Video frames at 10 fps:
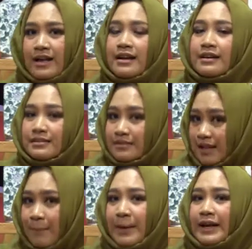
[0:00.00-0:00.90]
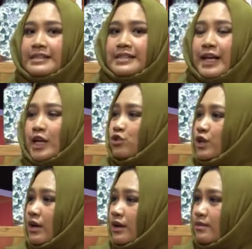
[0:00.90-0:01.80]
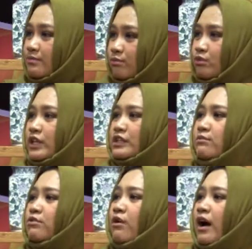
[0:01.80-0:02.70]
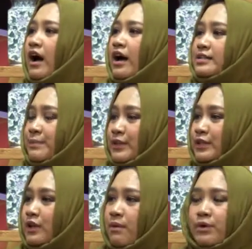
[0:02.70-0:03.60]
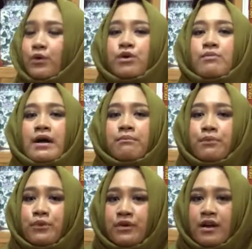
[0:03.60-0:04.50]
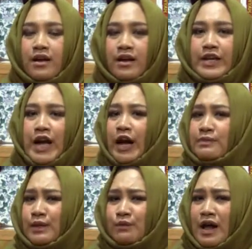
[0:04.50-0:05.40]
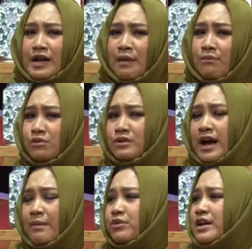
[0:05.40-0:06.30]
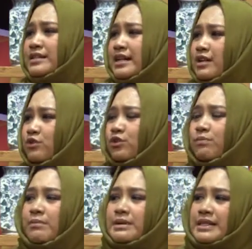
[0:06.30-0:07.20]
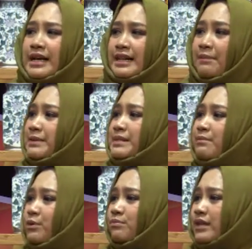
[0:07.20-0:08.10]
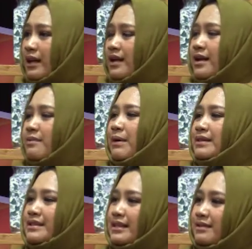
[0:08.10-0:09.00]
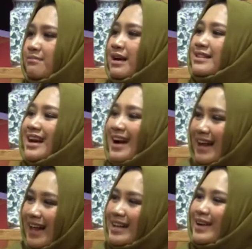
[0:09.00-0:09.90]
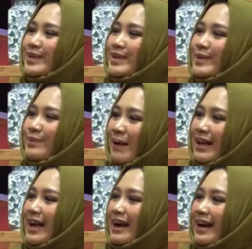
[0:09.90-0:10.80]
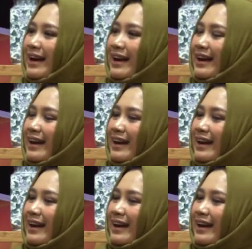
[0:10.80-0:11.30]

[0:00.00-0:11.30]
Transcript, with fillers: mm. nampaknya sekarang sudah punya semua seperti itu ya berkorban pun dianggap satu hal yang mudah mudah hmm. saja untuk berbicara tapi sebelumnya pasti yeah. banyak hal-hal yang yeah. diupayakan dulu aja